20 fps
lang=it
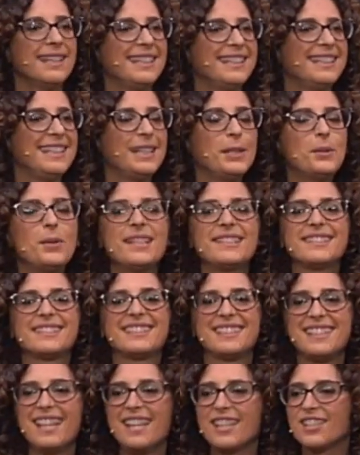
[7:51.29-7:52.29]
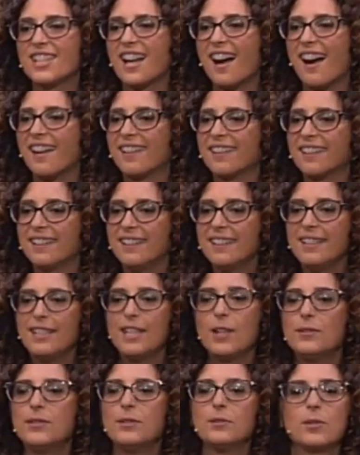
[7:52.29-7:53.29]
di questi dieci anni
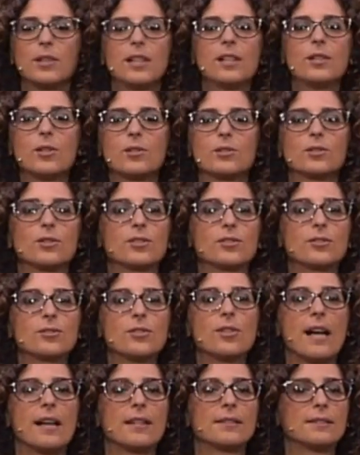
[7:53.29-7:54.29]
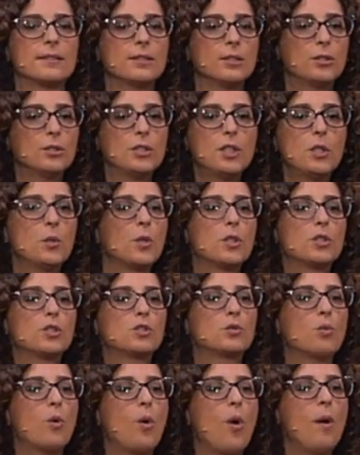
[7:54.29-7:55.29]
io avevo un ricordo scolastico di
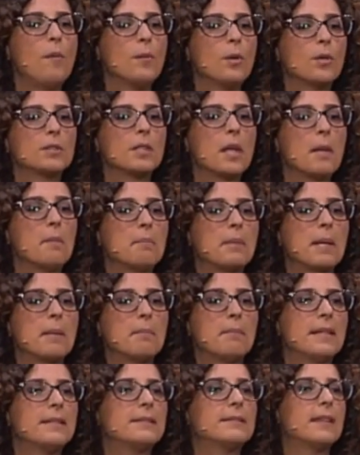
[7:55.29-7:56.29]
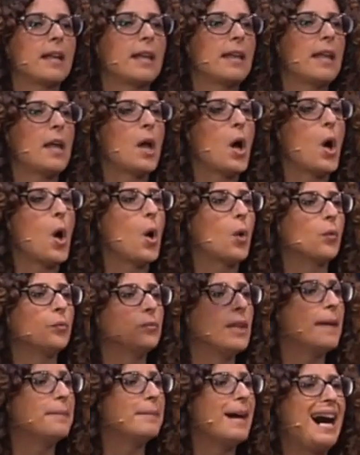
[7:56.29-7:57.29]
quest'uomo sempre in mezzo alle
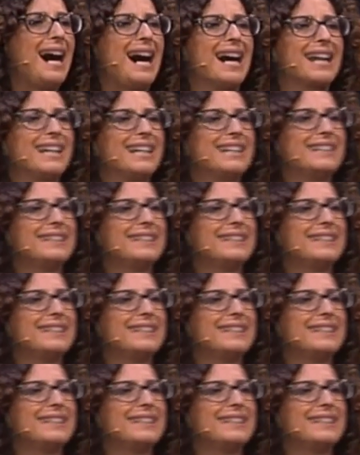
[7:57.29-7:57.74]
onde, mari, le